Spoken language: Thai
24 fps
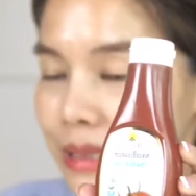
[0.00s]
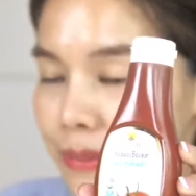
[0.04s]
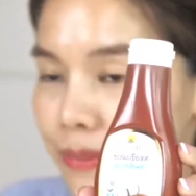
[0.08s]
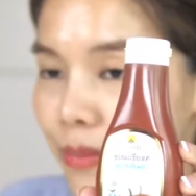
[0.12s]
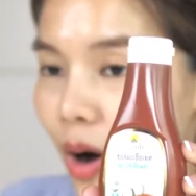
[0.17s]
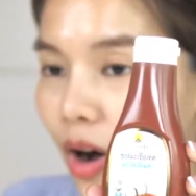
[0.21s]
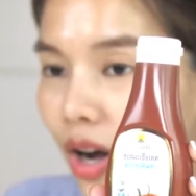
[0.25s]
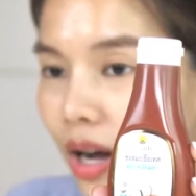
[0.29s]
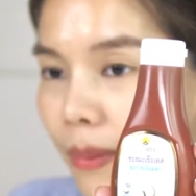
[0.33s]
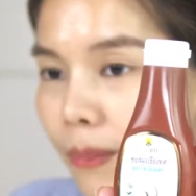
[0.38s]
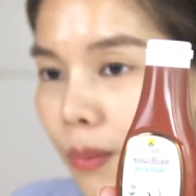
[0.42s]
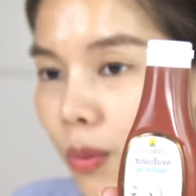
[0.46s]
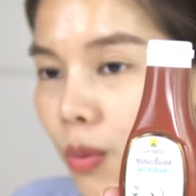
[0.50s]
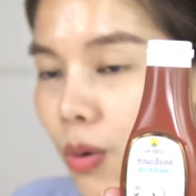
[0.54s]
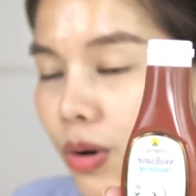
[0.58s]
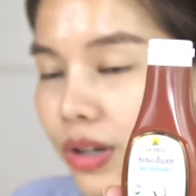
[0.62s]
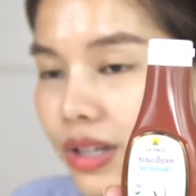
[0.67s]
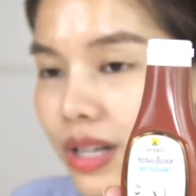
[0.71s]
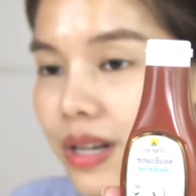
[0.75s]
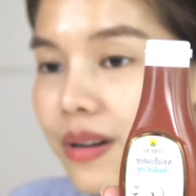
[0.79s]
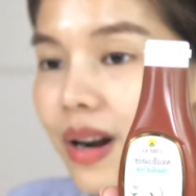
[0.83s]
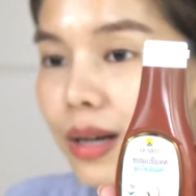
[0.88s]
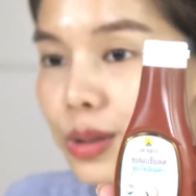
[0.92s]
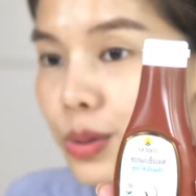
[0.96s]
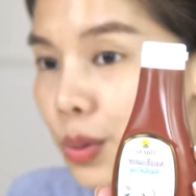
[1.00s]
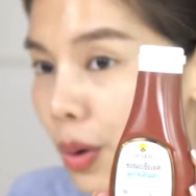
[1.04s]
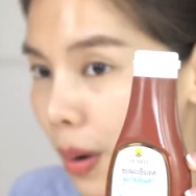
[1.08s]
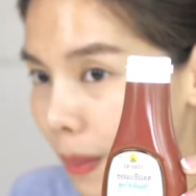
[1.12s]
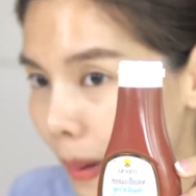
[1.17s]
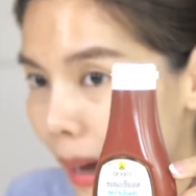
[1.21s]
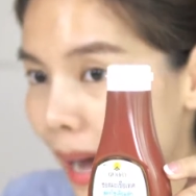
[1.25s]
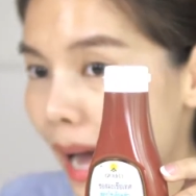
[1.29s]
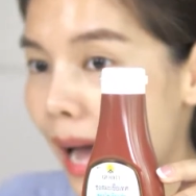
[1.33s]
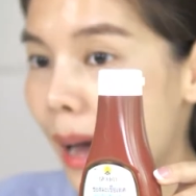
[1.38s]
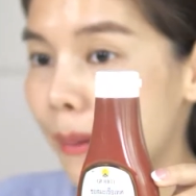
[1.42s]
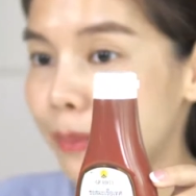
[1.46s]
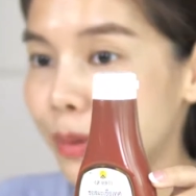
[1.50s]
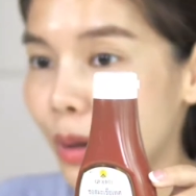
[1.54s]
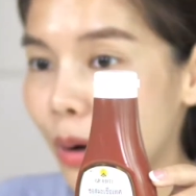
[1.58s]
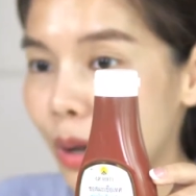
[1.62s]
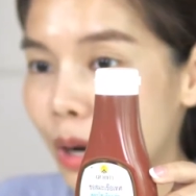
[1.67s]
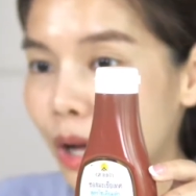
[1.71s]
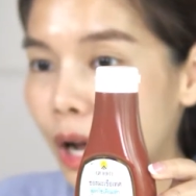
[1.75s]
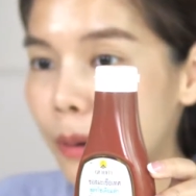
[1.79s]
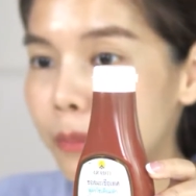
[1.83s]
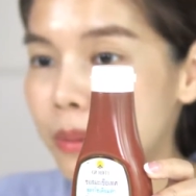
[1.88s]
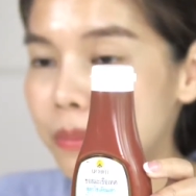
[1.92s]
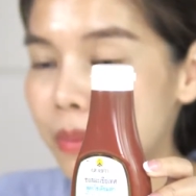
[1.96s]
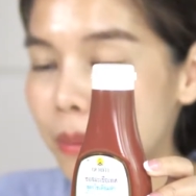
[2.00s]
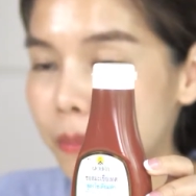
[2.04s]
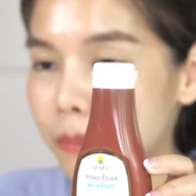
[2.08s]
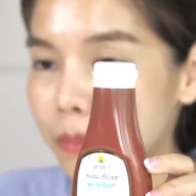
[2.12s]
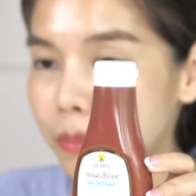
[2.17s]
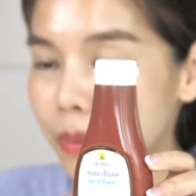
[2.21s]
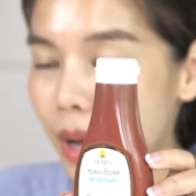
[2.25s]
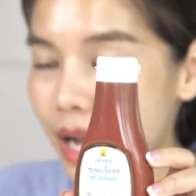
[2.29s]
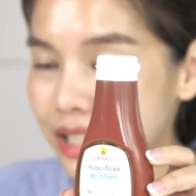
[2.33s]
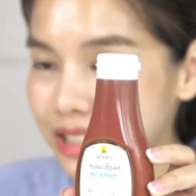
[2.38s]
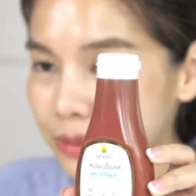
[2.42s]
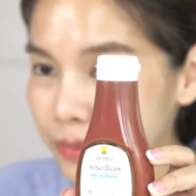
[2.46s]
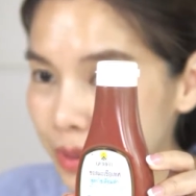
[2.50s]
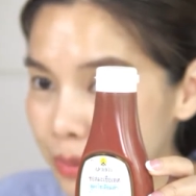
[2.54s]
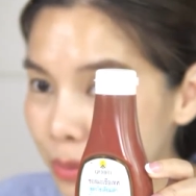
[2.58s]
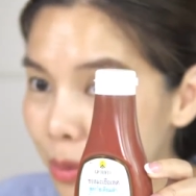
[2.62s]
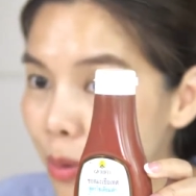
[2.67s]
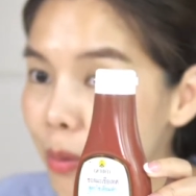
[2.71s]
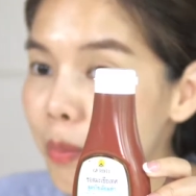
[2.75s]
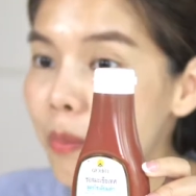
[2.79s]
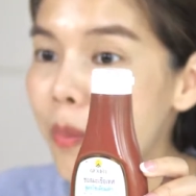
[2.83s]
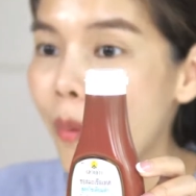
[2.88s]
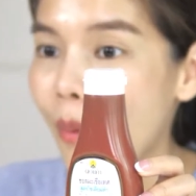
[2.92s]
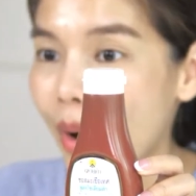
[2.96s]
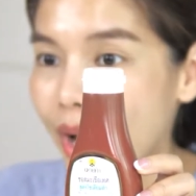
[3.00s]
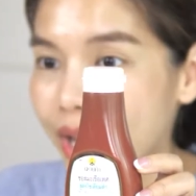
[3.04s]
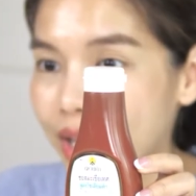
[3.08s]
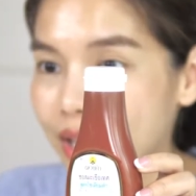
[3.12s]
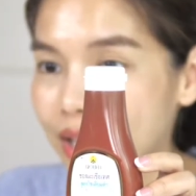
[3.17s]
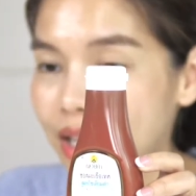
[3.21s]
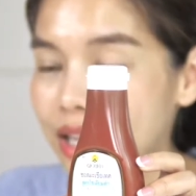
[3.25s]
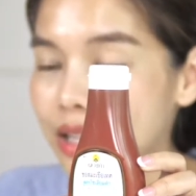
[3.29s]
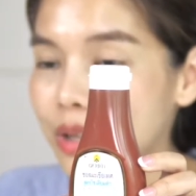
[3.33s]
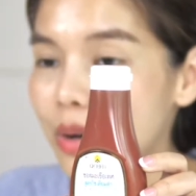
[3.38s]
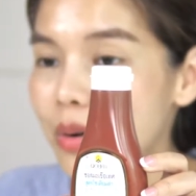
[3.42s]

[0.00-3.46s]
จะเหมาะกับคนที่รักสุขภาพเนาะแล้วก็เป็นแบบอาจจะเป็นผู้ป่วยที่